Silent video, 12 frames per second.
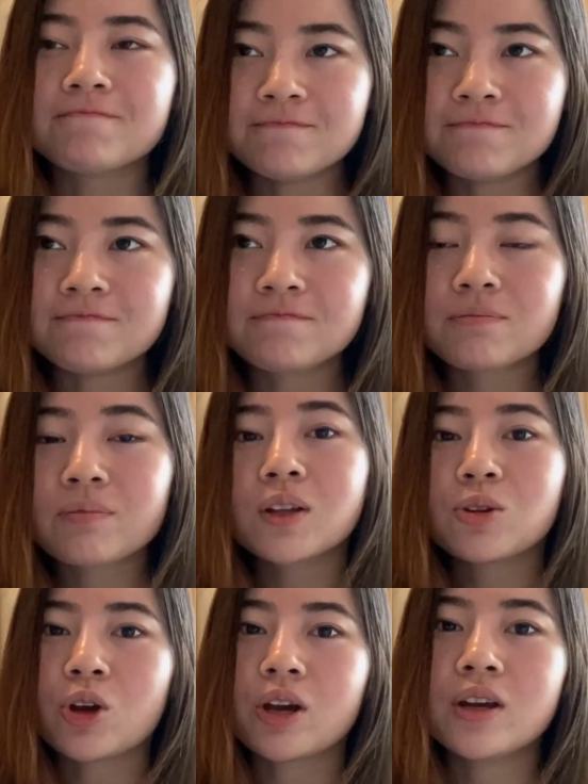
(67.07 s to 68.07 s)
嗯，
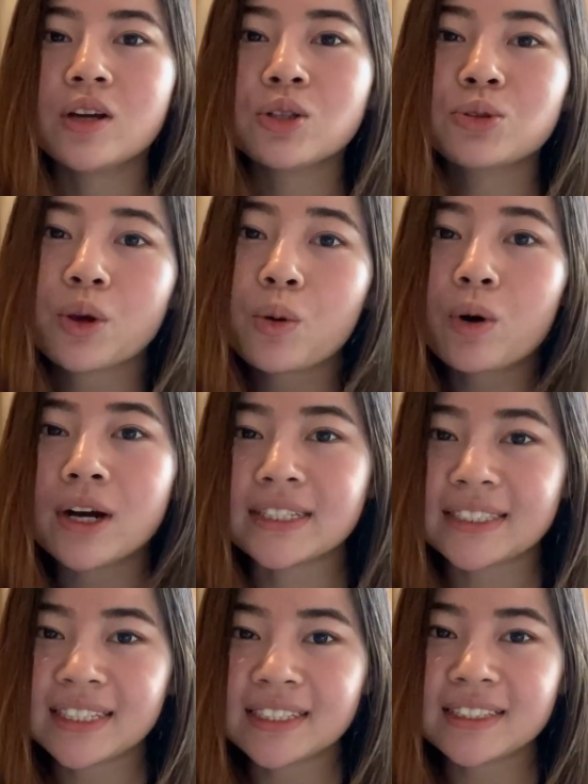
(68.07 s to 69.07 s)
对，所以我很
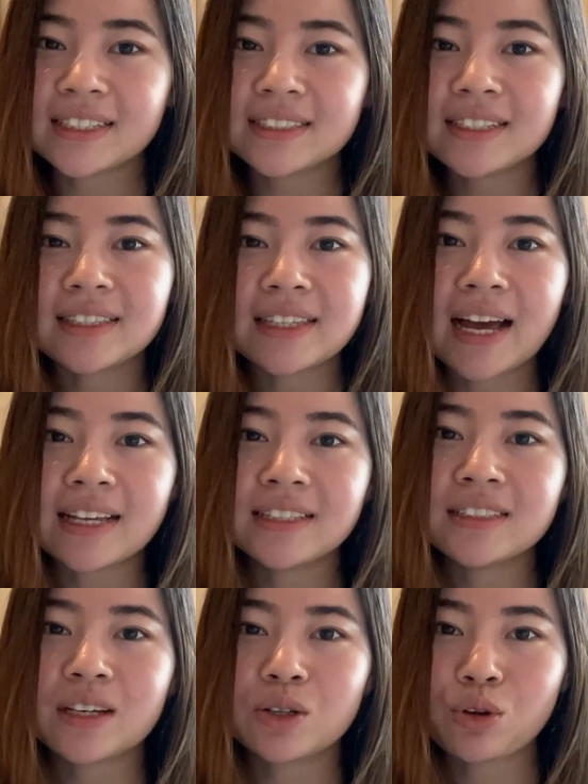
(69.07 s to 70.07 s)
庆幸自己带了
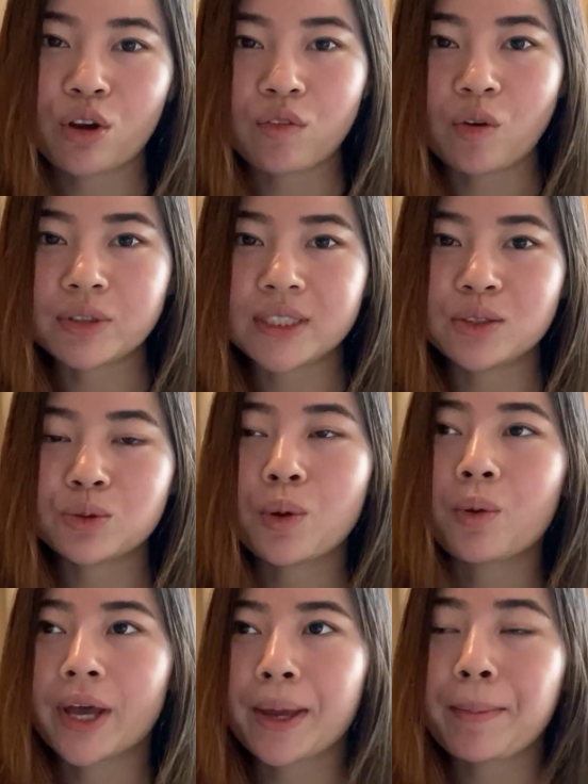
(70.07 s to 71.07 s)
自己的吹风机，所
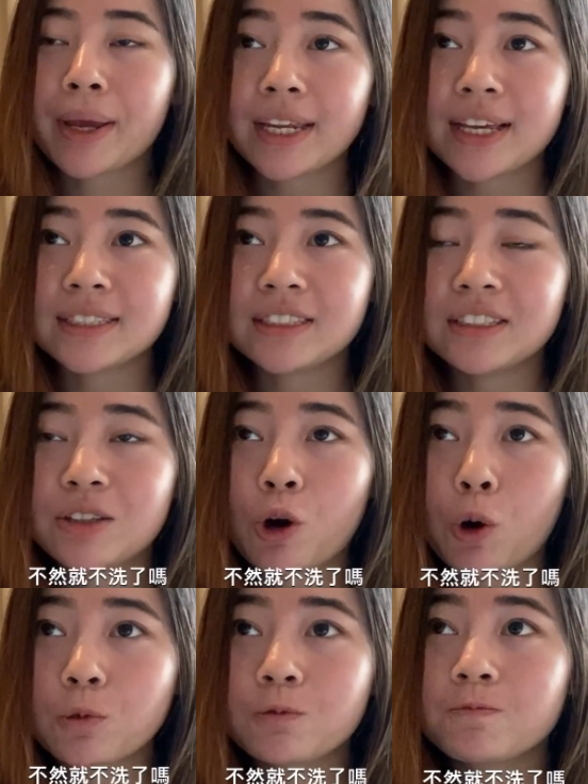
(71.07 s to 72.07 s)
以我可以每天洗
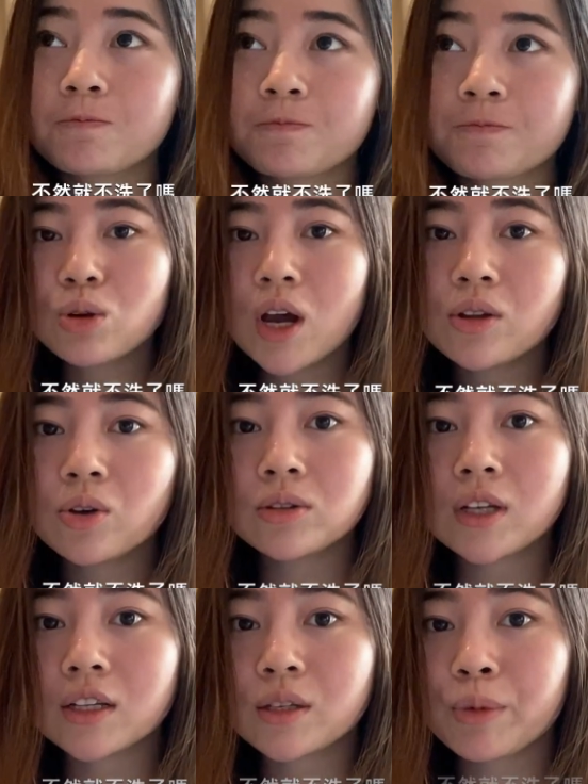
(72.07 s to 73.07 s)
头。嗯，虽然通
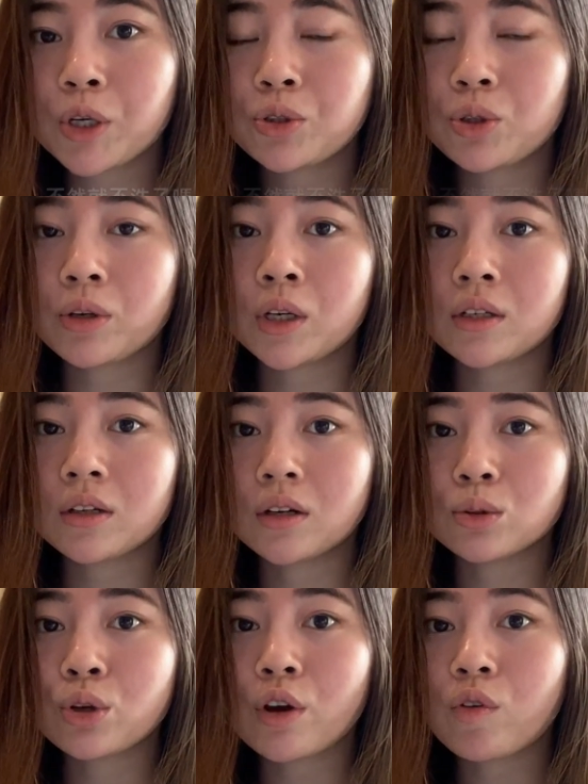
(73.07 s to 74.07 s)
常这边酒店
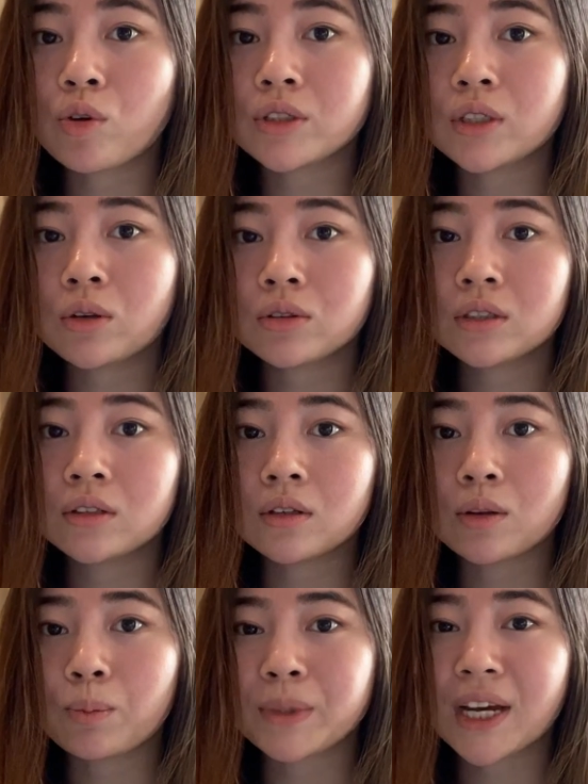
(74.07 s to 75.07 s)
的吹风机都
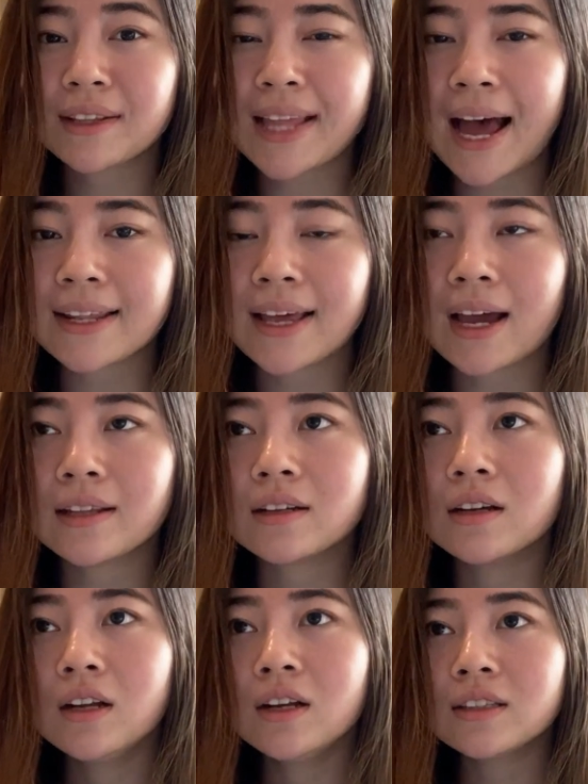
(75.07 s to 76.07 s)
是比较大台
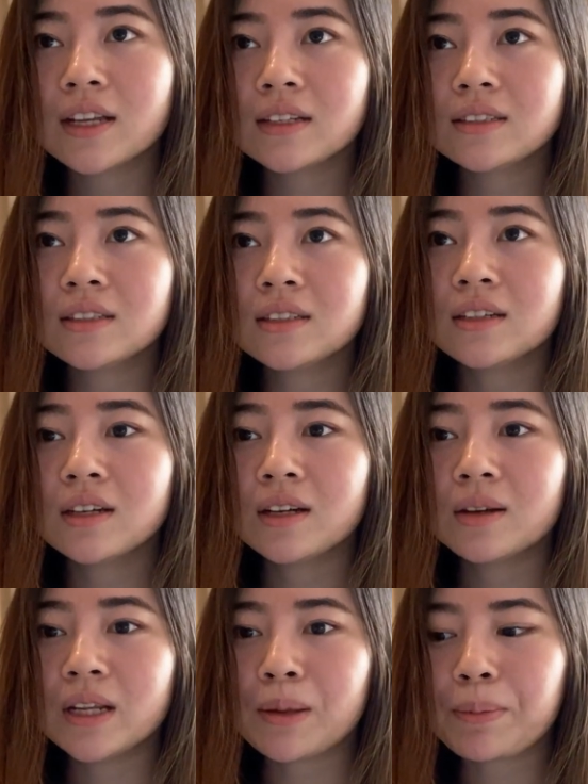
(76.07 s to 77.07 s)
的，但是
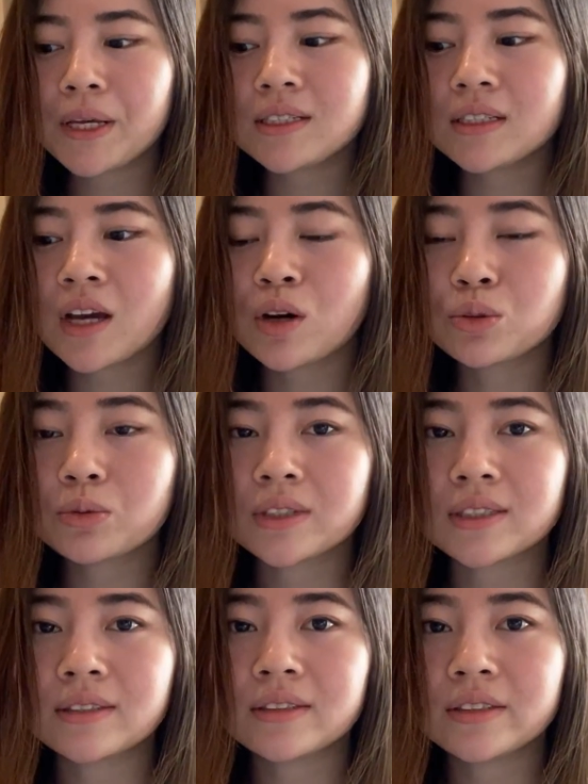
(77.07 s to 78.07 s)
你毕竟要住
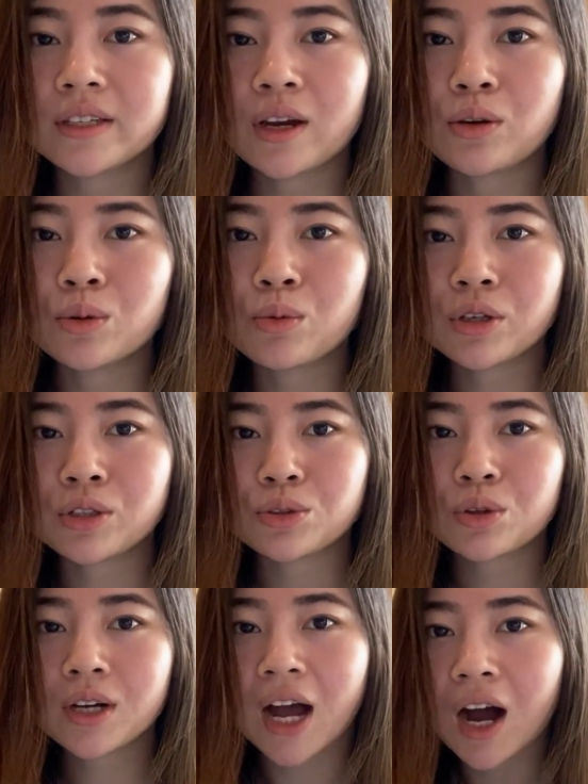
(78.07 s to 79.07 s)
十四天，如果你
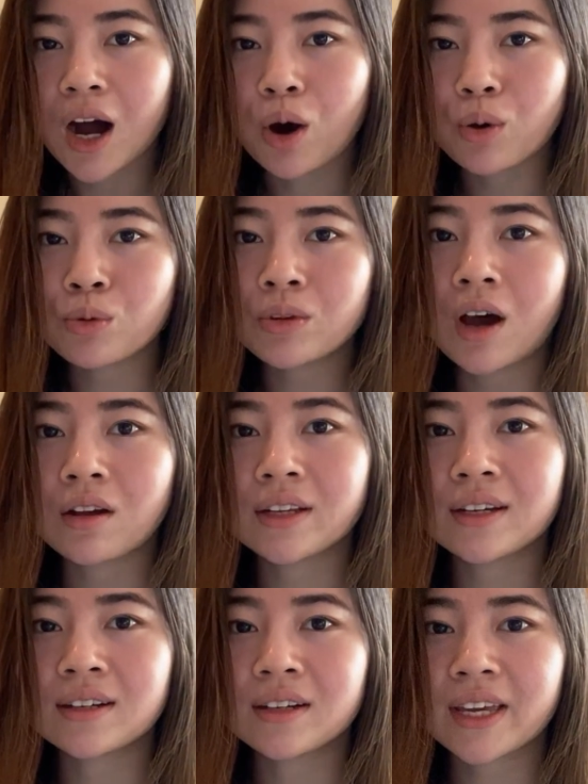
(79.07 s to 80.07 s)
就刚好遇到
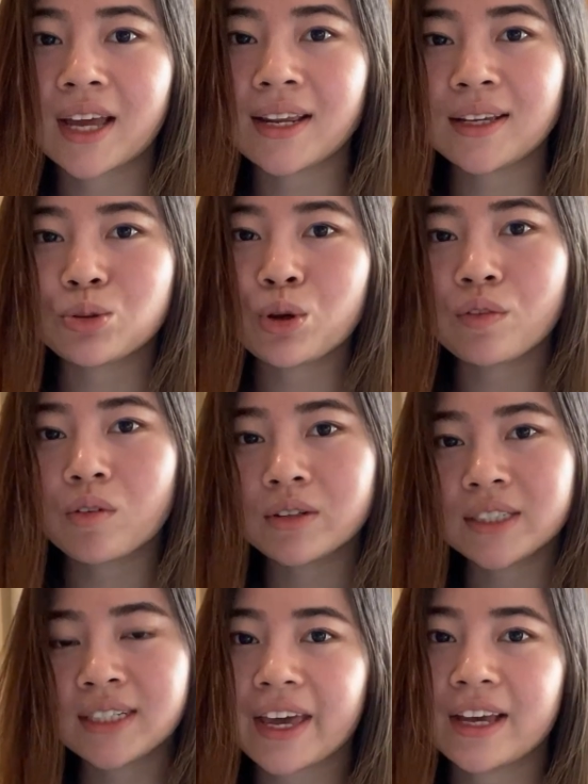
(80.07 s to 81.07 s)
那个给你吹风
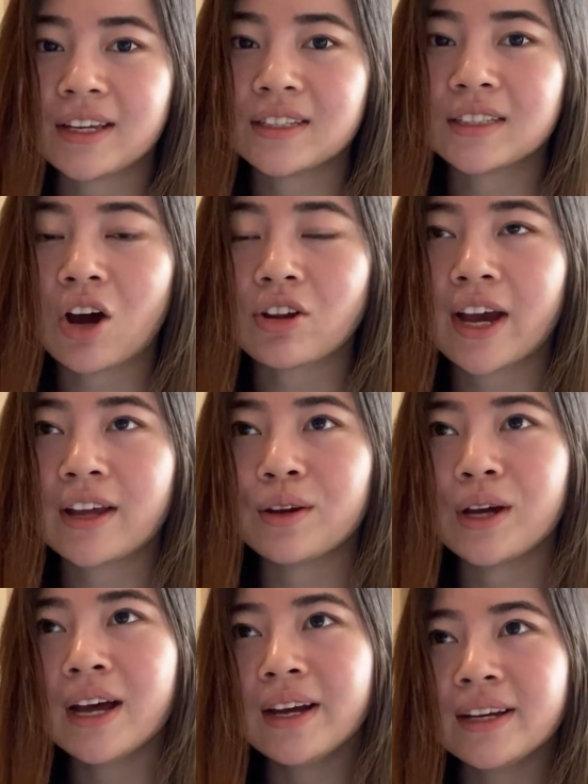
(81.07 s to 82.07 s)
机给很小台
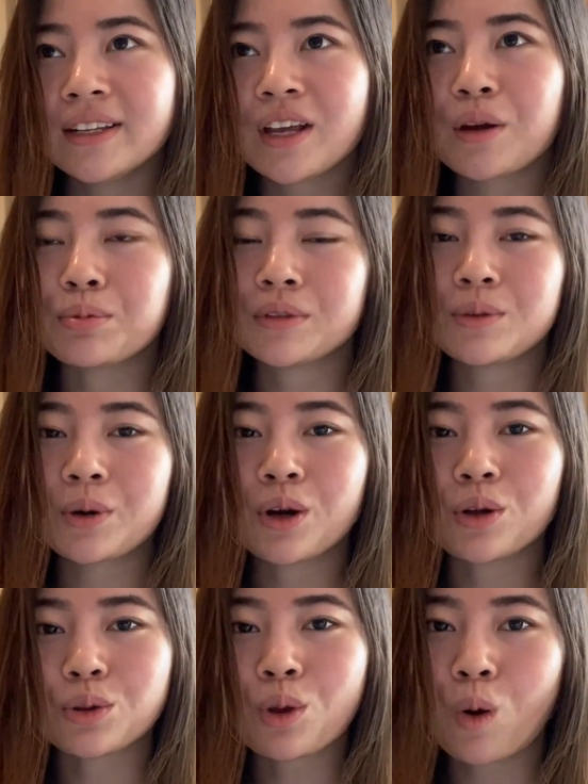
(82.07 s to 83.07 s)
的，那也不是会
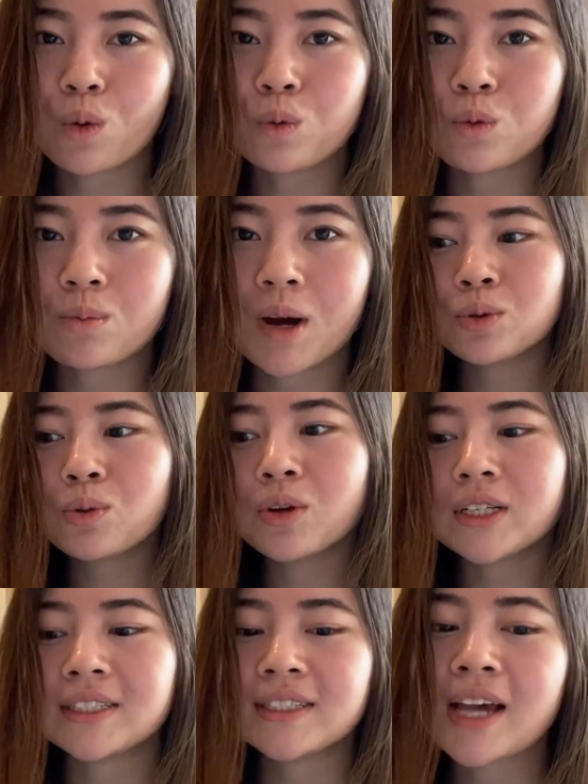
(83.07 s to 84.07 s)
很痛苦吗？如果
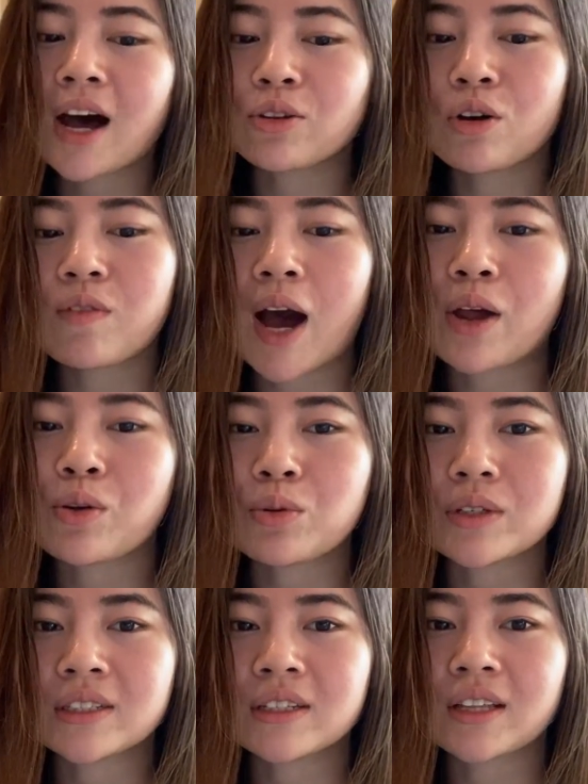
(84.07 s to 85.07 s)
你是长头发的
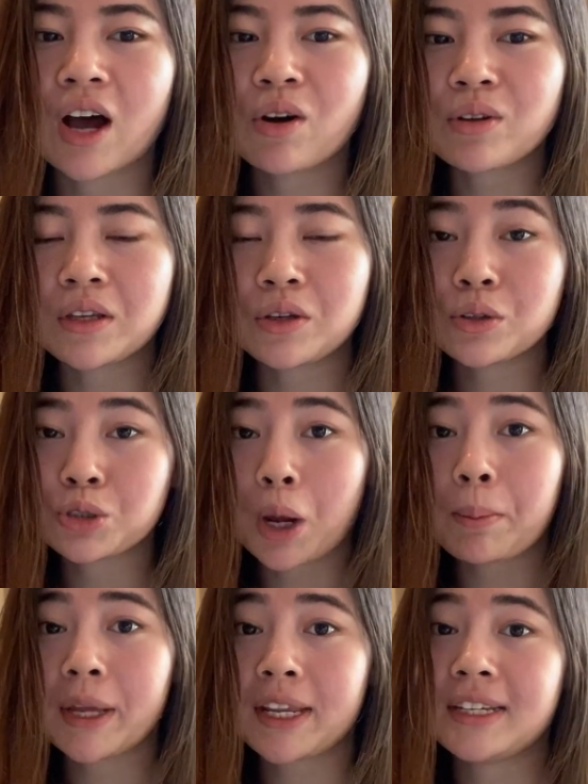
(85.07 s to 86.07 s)
女生，然后你又喜
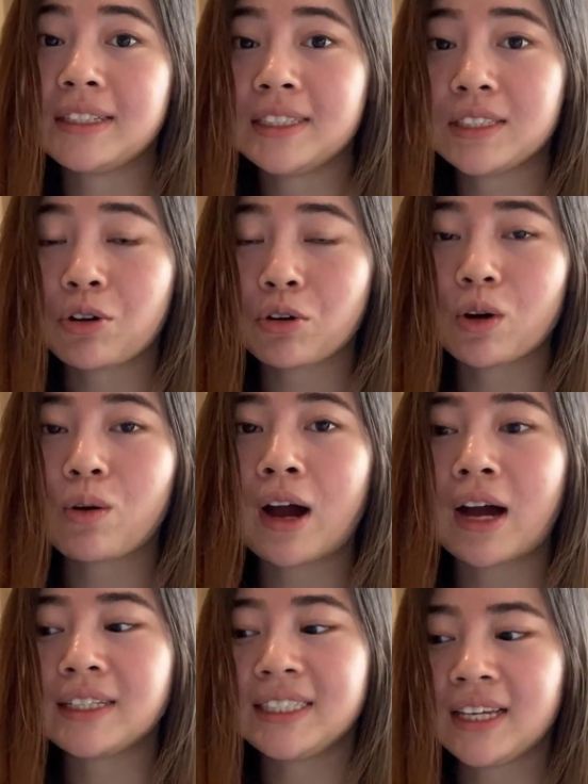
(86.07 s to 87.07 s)
欢每天洗头的
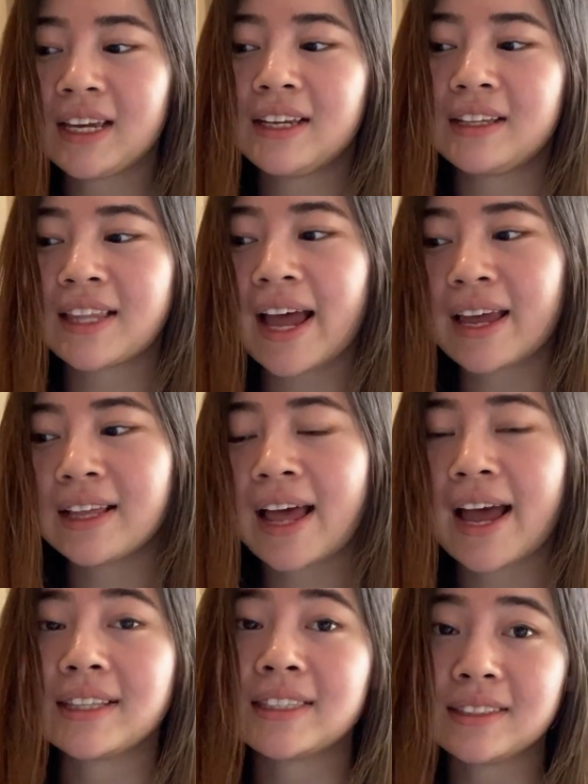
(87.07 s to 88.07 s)
话，建议带一
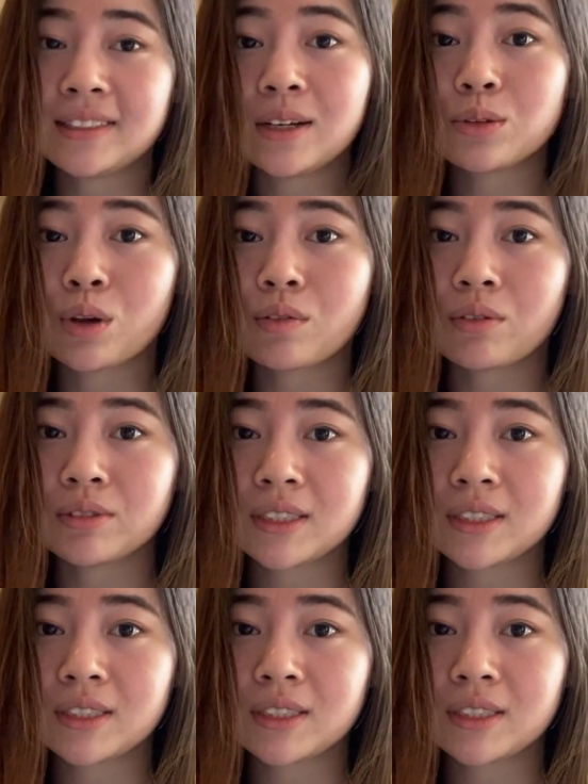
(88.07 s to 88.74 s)
台自己的吹风